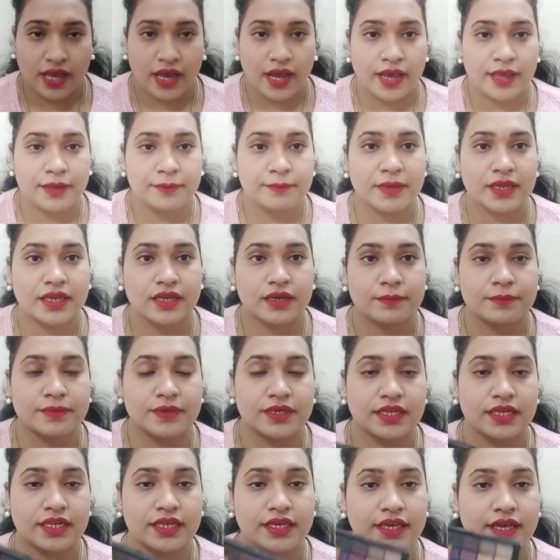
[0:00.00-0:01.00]
आई मेकअप
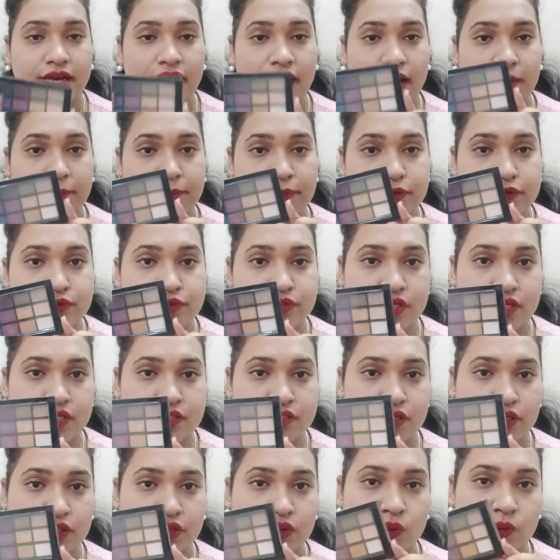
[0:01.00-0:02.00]
के लिए आप यूज़ कर
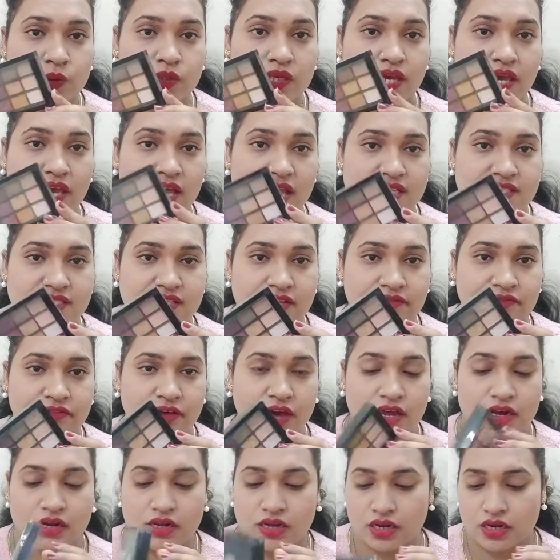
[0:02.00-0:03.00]
सकते हो ये एस एफ
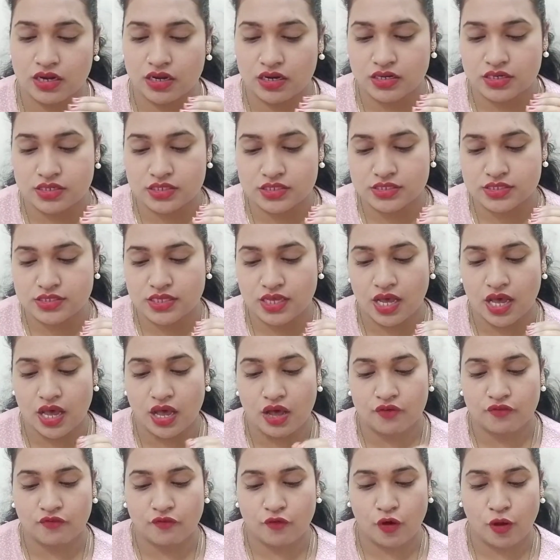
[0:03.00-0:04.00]
आर कलर्स
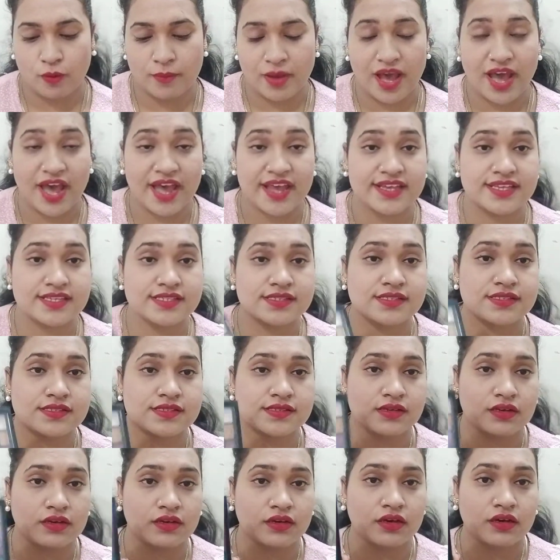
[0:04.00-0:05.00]
का फ्रॉम आइस
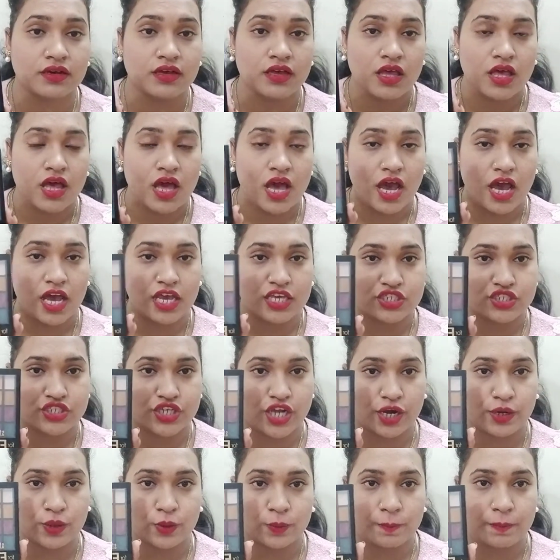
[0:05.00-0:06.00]
आई
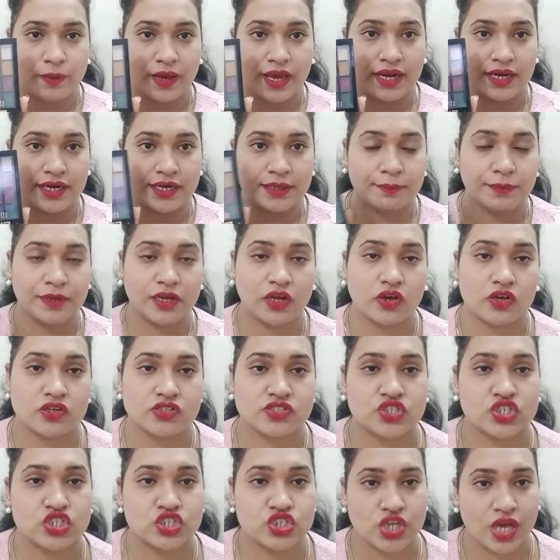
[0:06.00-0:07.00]
शेडो पैलेट
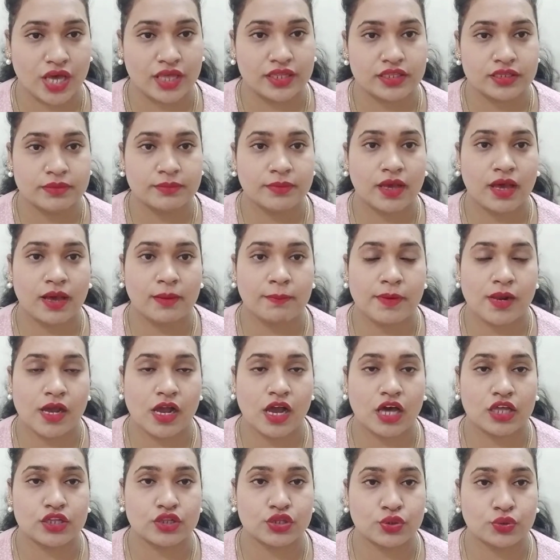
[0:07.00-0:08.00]
बिकॉज़ की शादी में आप
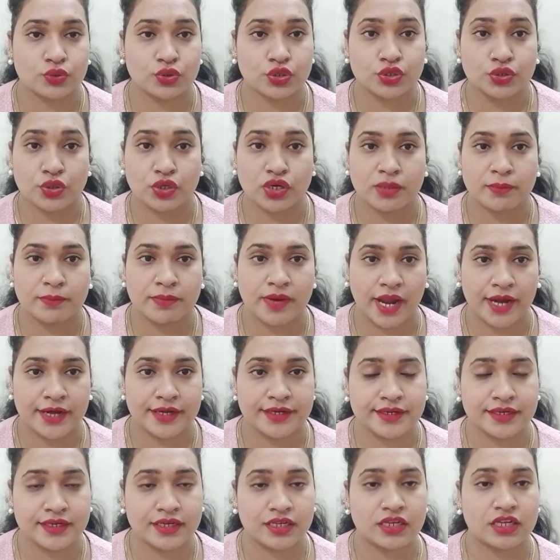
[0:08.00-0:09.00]
लगाते होंगे थोड़े
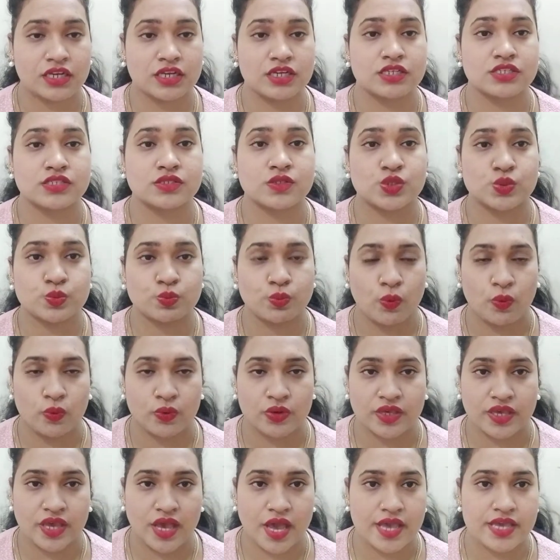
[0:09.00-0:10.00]
ब्राइट कलर्स
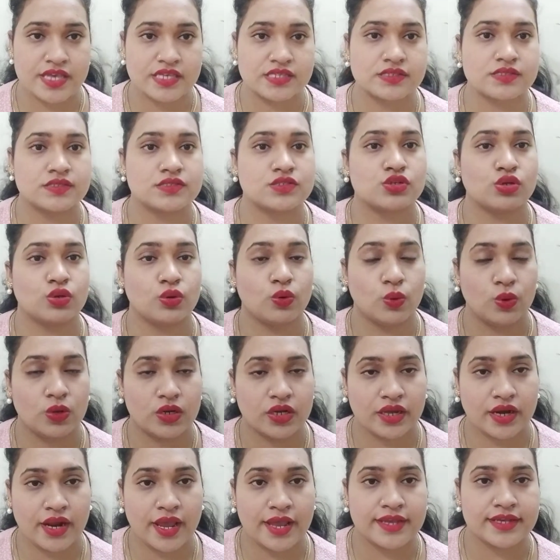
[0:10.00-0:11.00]
स्मोकी आइज़
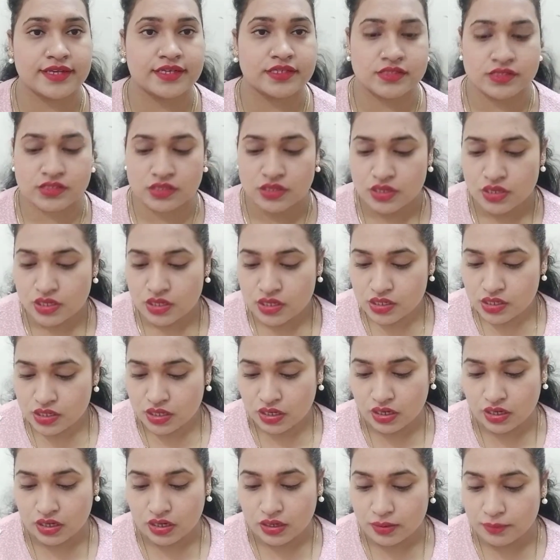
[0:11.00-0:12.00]
गोल्डन आइज़
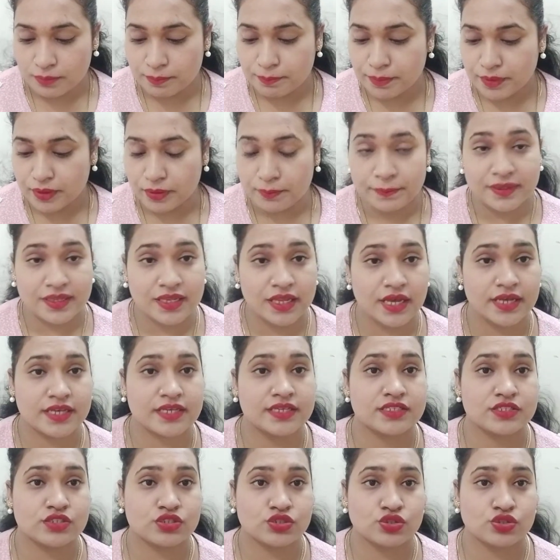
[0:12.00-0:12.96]
पर्पल आइज़